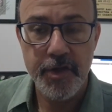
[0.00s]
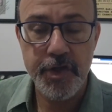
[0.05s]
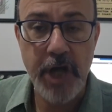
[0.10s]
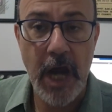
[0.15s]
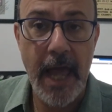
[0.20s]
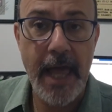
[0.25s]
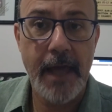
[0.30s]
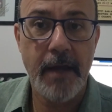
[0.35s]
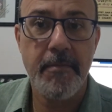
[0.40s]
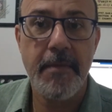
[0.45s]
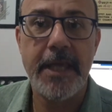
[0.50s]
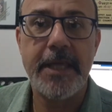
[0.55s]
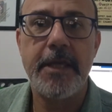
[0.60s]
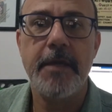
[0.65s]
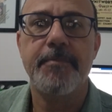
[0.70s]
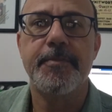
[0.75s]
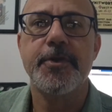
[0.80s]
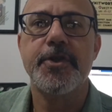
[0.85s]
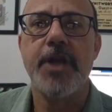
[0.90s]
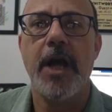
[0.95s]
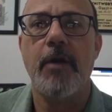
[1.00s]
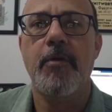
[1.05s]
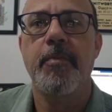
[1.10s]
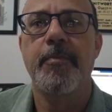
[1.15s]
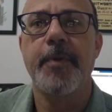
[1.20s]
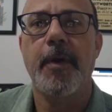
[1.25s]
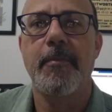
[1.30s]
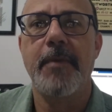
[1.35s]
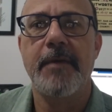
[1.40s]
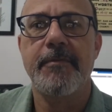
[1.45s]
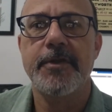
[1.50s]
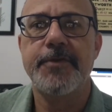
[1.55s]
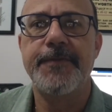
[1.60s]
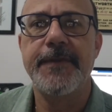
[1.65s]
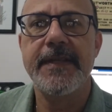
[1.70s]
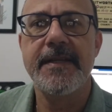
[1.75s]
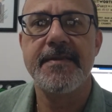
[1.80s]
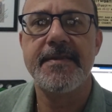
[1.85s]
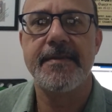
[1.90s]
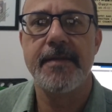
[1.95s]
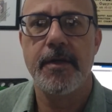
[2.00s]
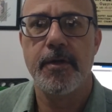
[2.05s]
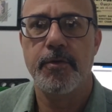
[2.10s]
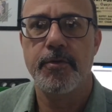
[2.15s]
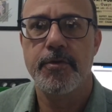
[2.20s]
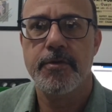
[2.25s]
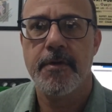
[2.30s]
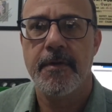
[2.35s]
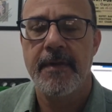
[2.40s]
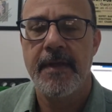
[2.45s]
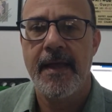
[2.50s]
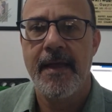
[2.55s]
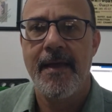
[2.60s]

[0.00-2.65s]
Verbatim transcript: já era uma equipe já com problemas financeiros.